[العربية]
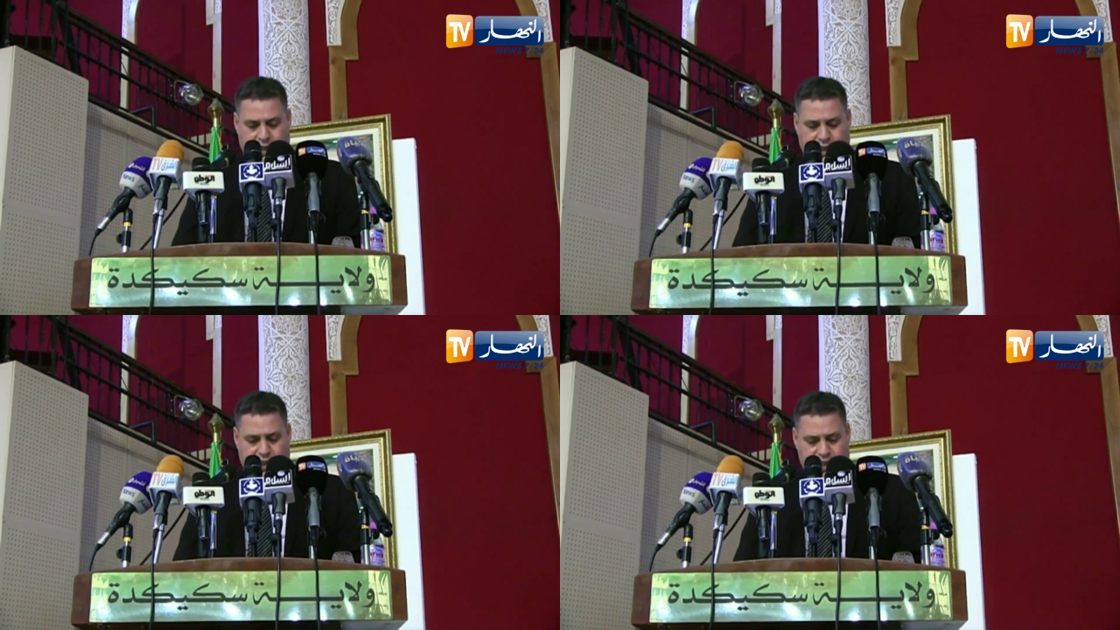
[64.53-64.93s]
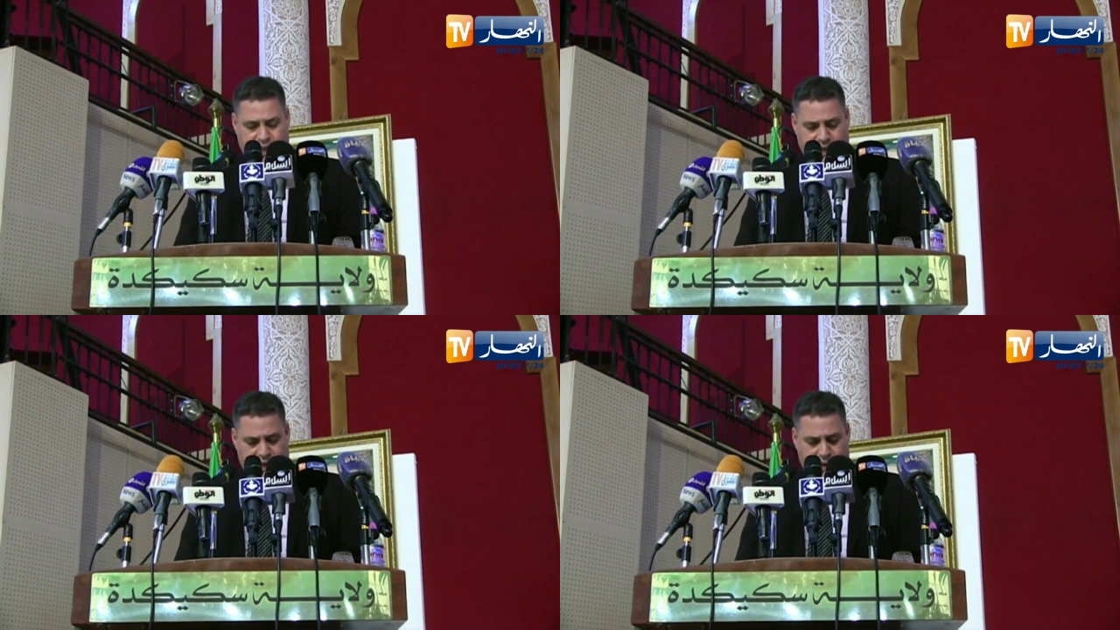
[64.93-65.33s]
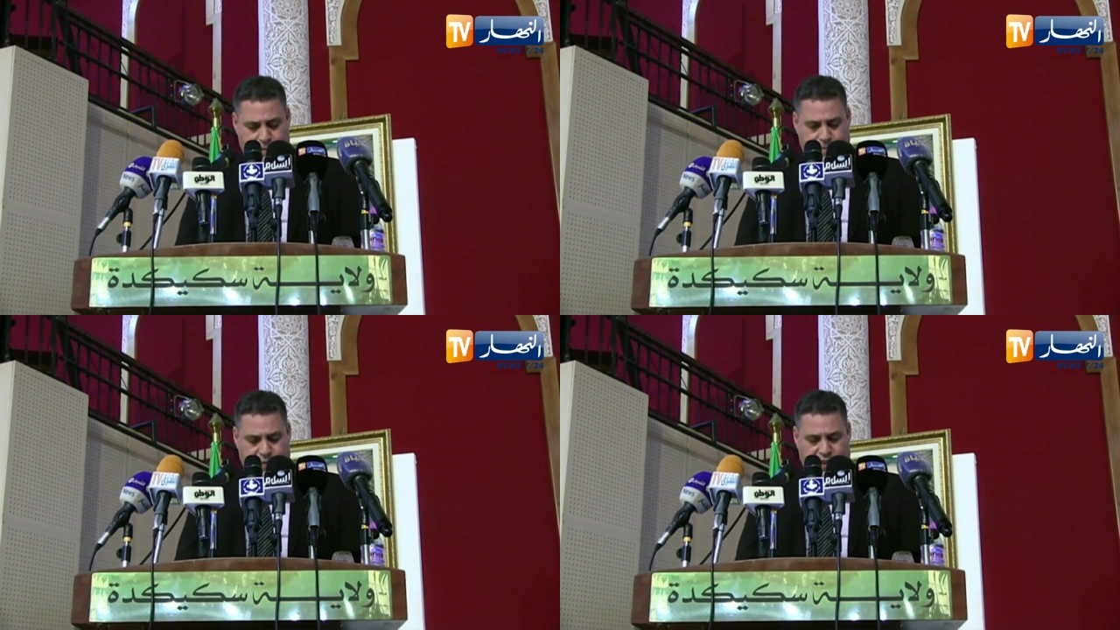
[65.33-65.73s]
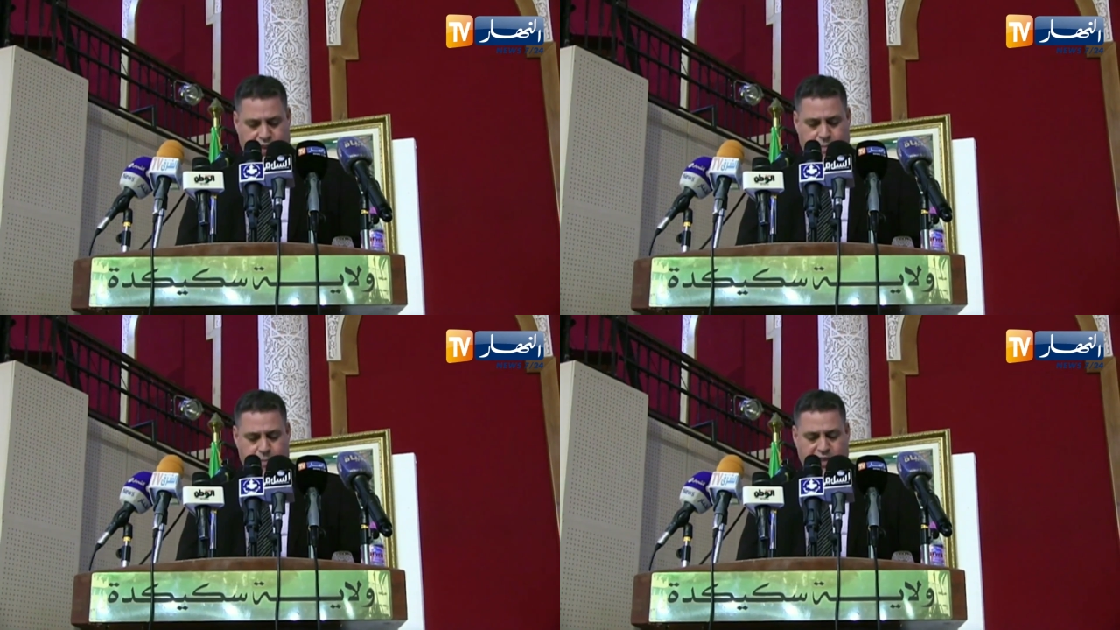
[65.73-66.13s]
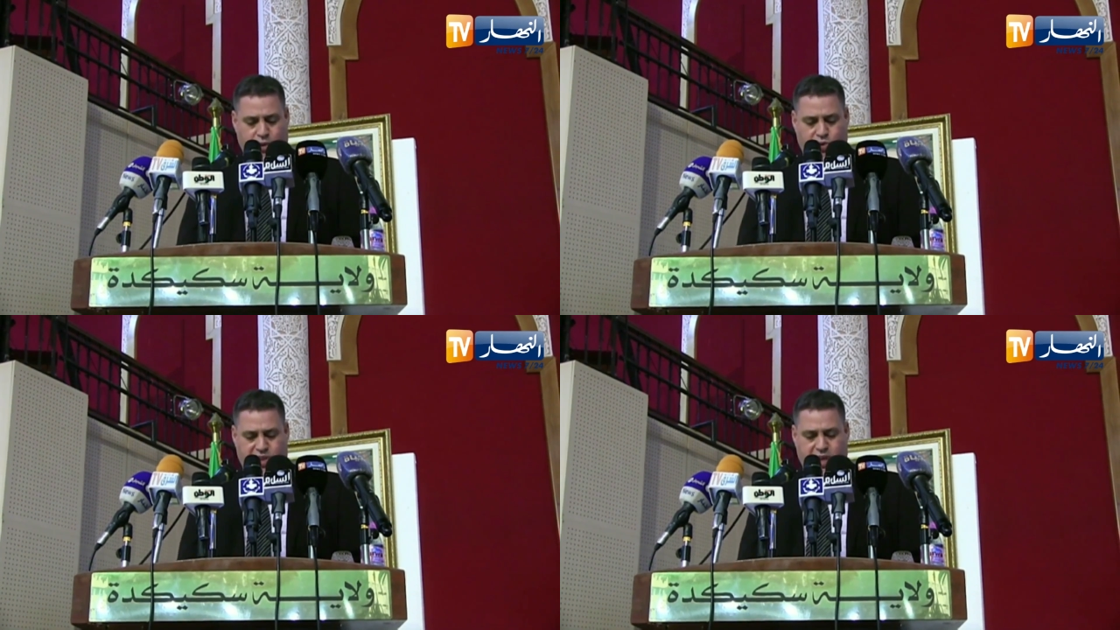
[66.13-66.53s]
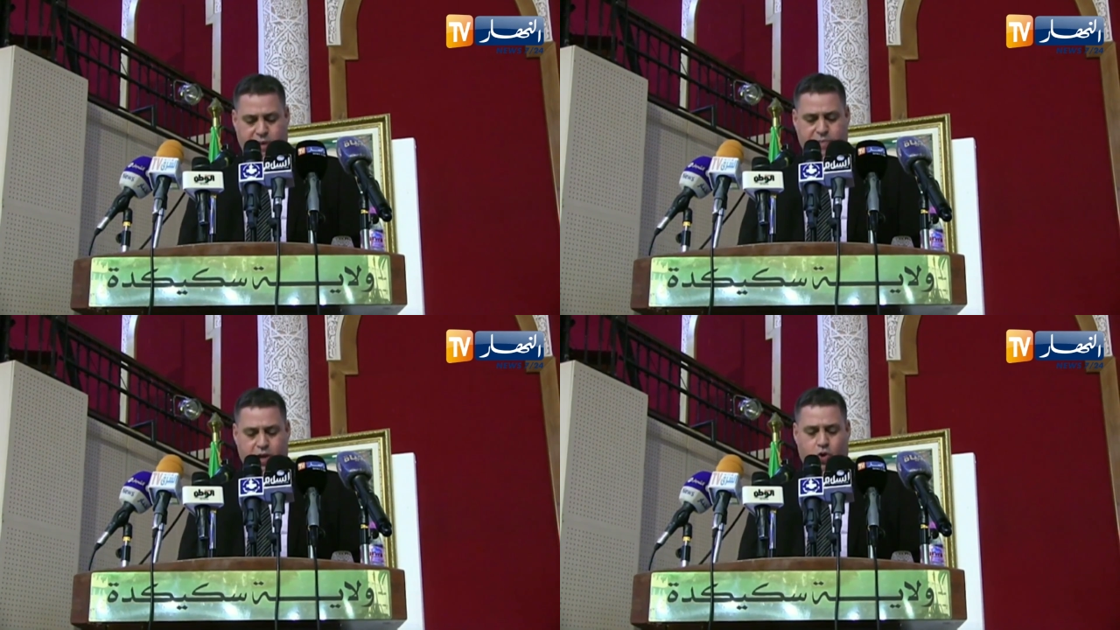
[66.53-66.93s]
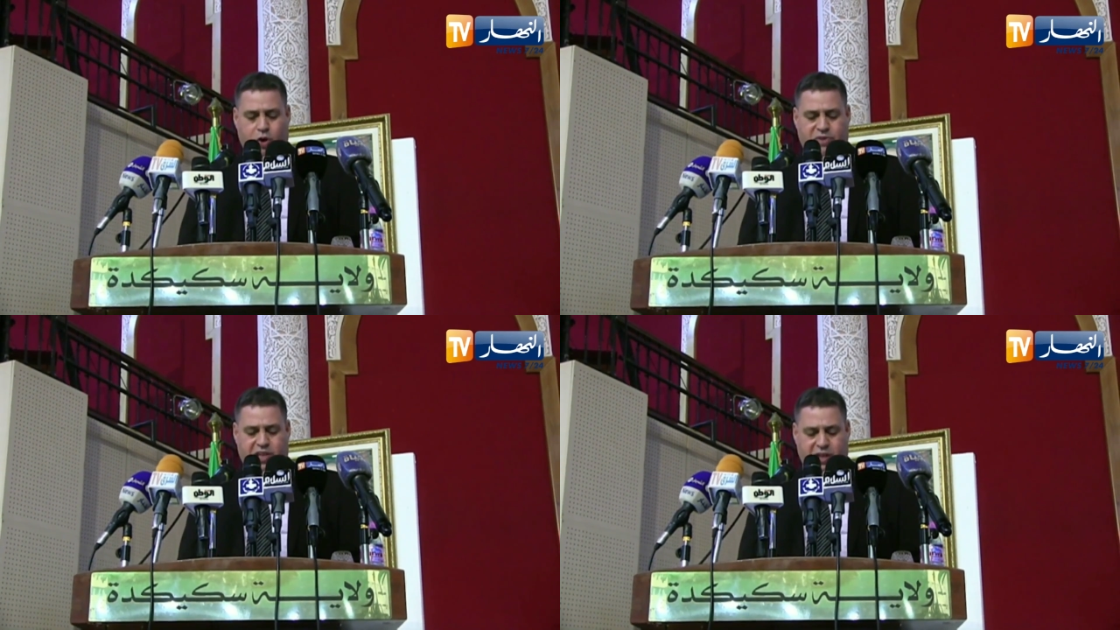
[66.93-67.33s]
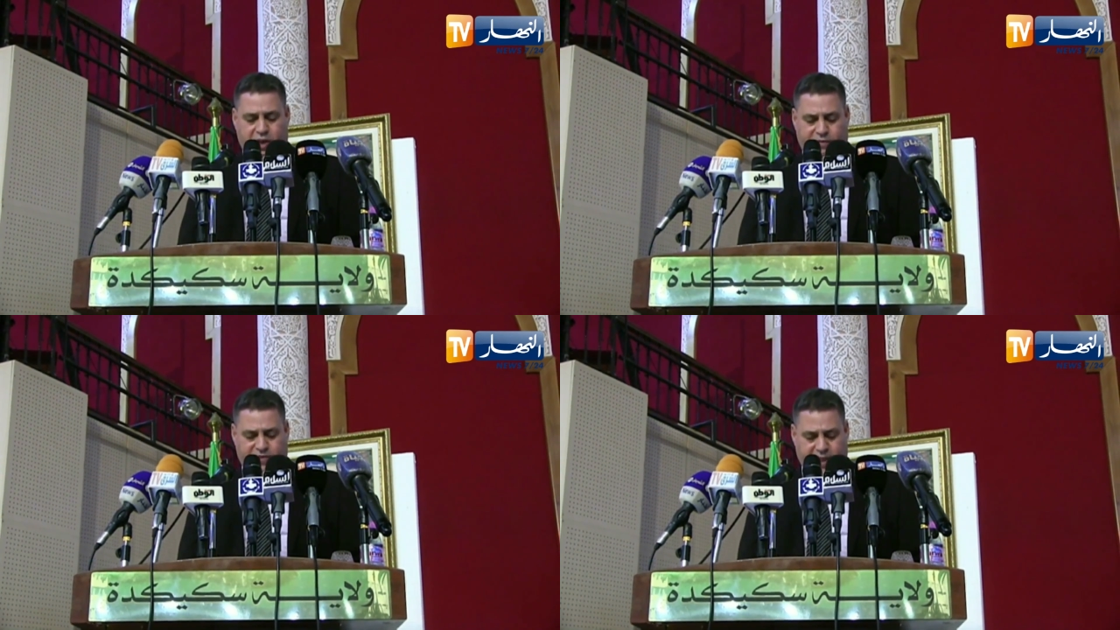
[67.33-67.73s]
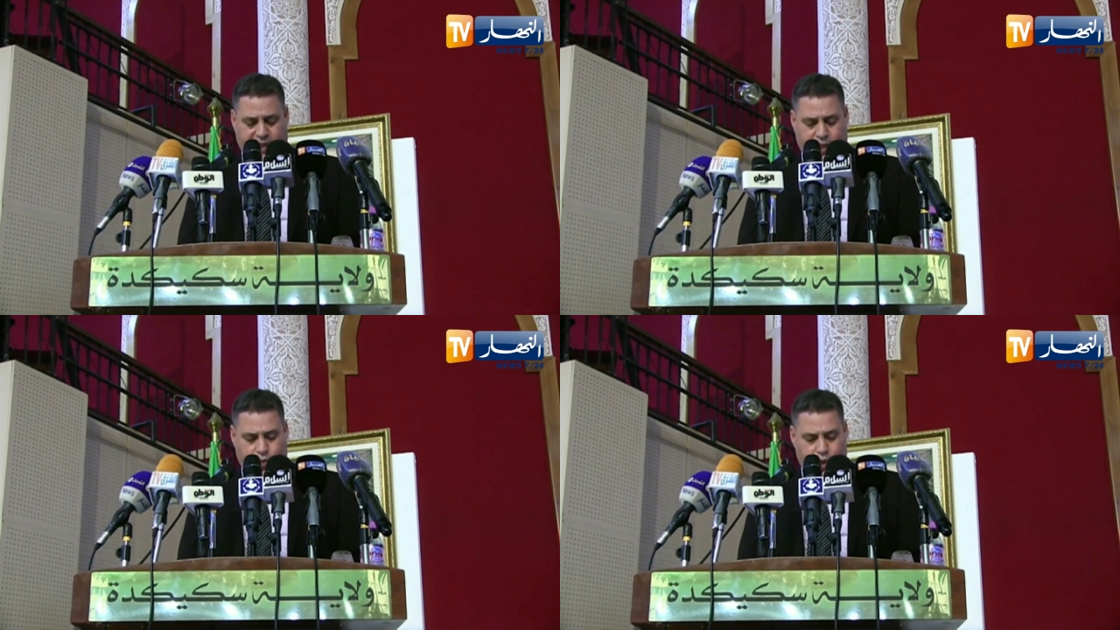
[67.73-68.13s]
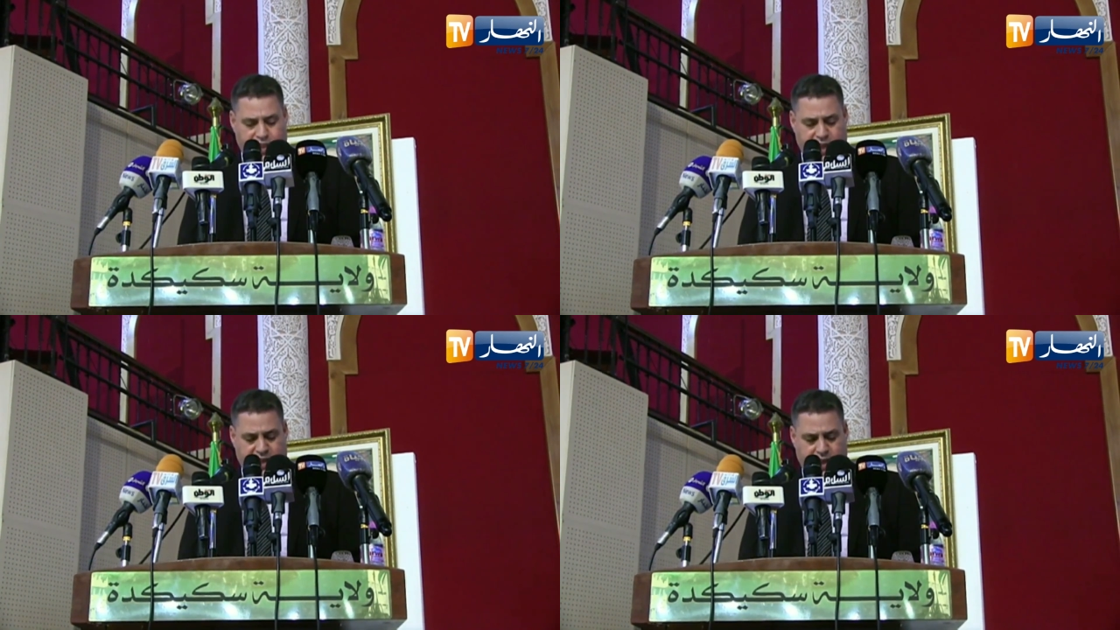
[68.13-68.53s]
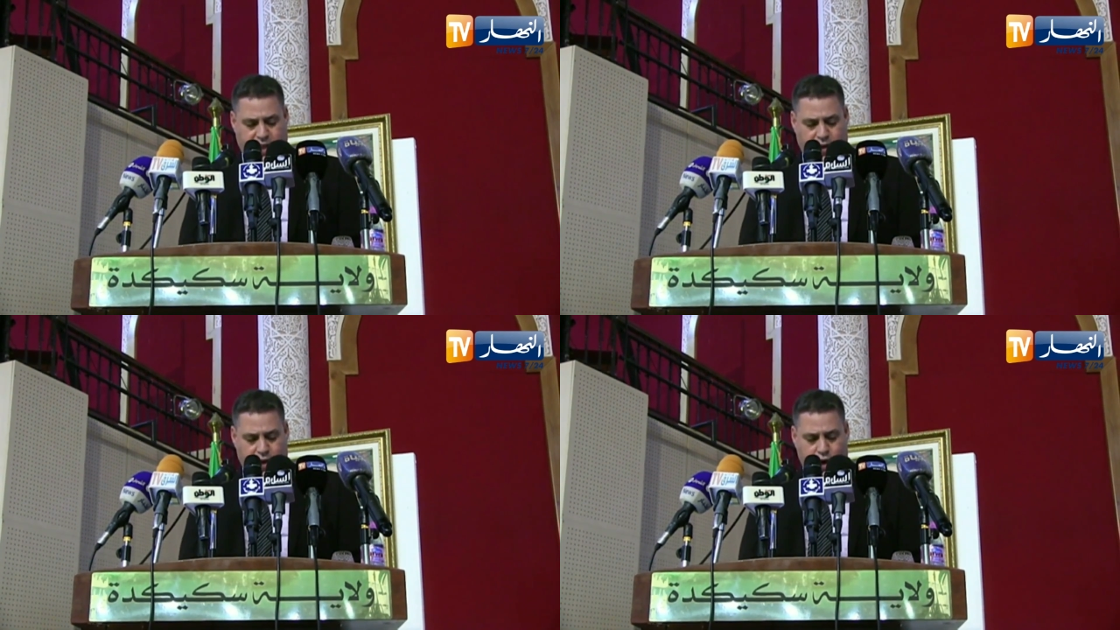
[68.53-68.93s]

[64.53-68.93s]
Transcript: للإشارة تم توزيع 150 ألف سكن وطنيا